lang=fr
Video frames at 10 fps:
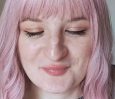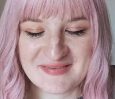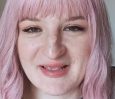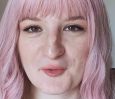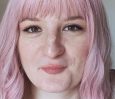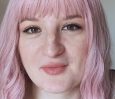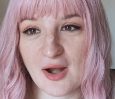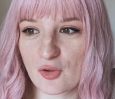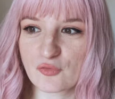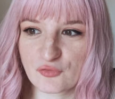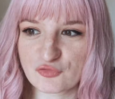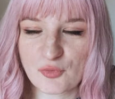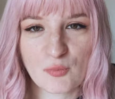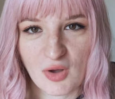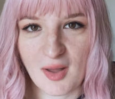Sérieux. Alors que
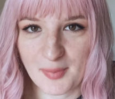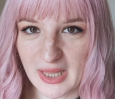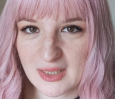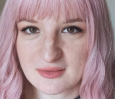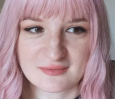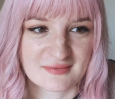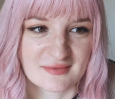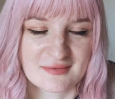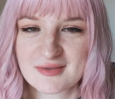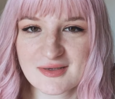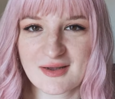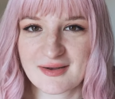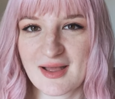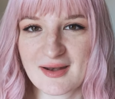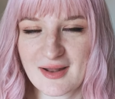franchement, moi, à Paris, hein, c'est
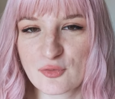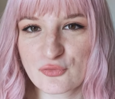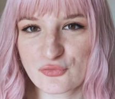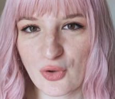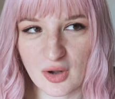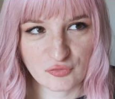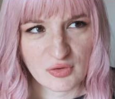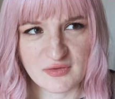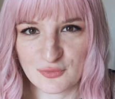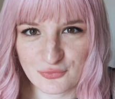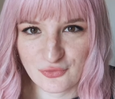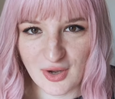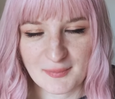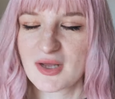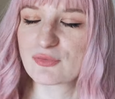la, la sueur, là, je crois que c'est le sur
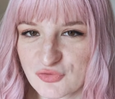la marque.